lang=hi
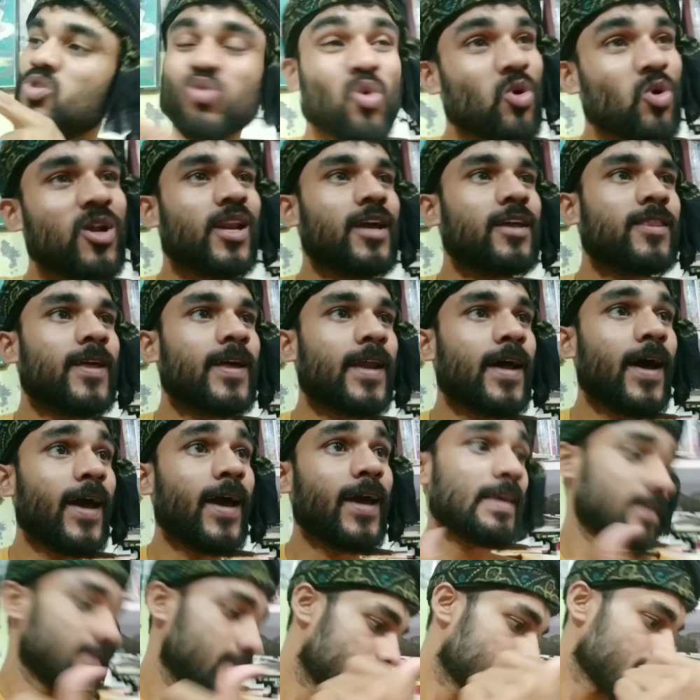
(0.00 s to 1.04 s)
सोने नहीं दे रहा है
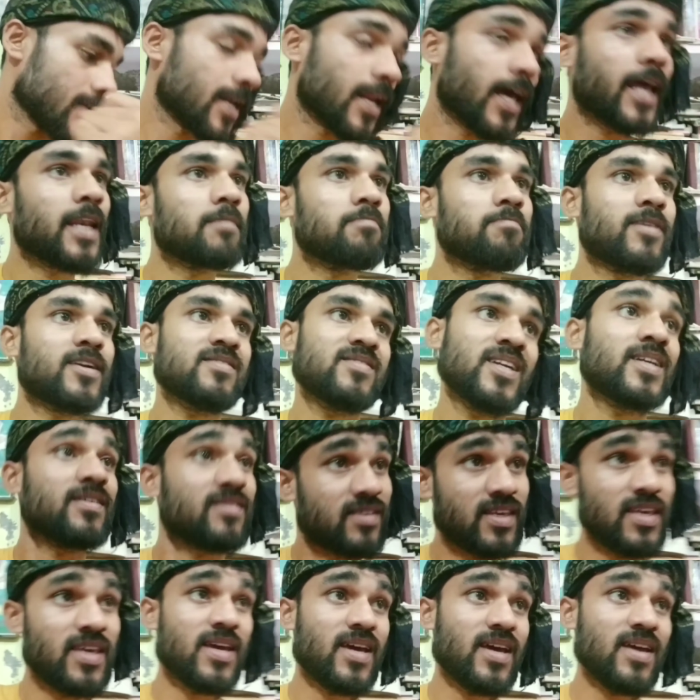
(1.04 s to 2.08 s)
कि सिक्सटी नाइन नंबर सीट
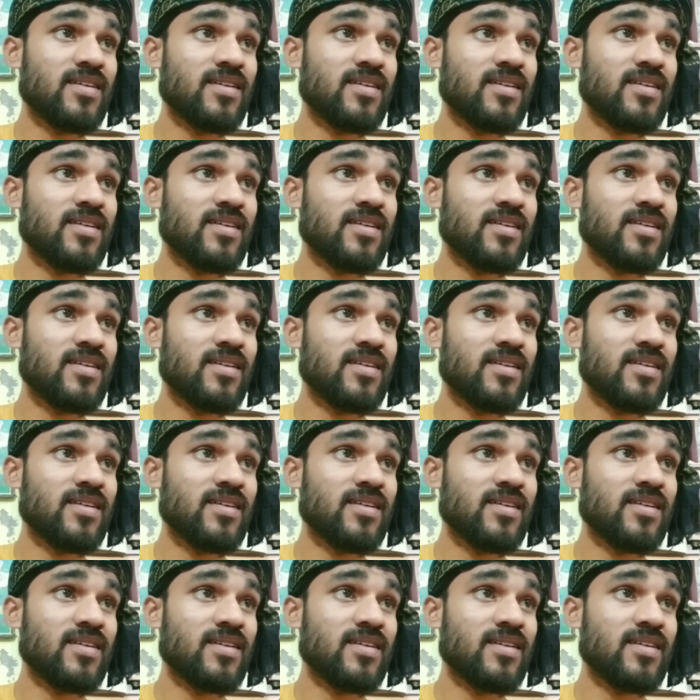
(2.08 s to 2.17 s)
इसकी है